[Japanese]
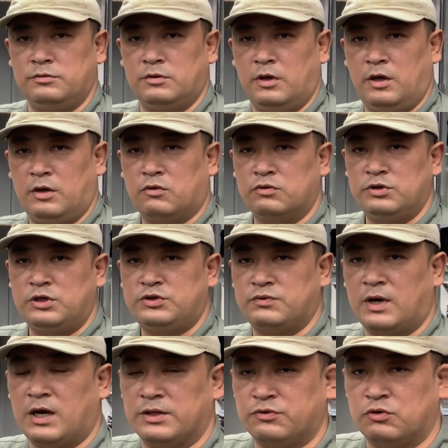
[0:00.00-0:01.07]
えー、こんにち
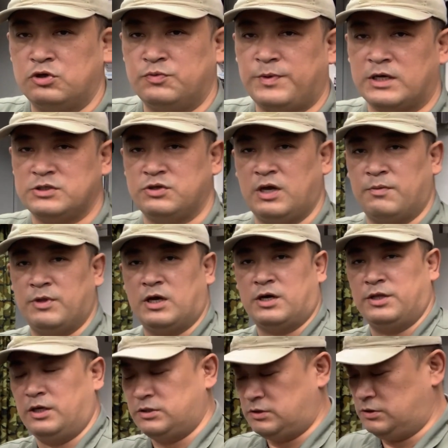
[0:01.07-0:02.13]
はトルーパーズの山
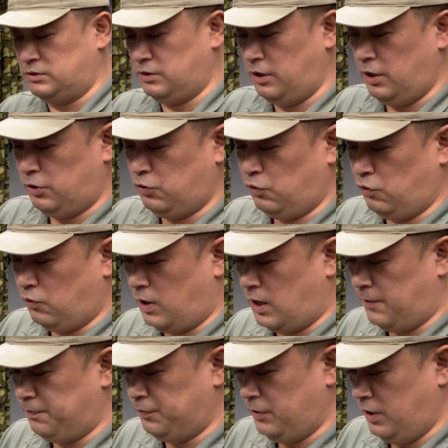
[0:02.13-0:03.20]
中です、えー、今日
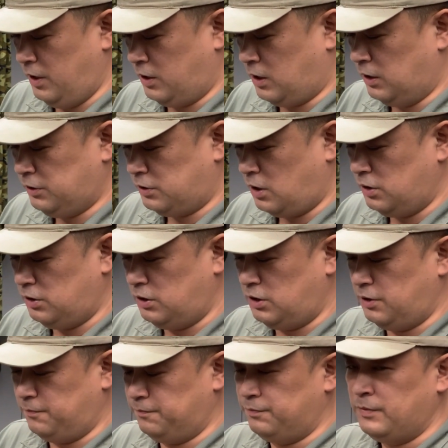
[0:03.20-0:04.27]
は、えー、簡単
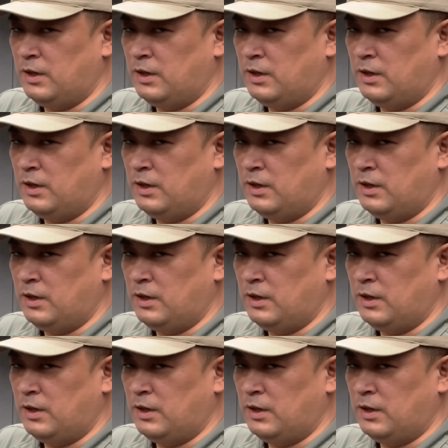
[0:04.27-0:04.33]
に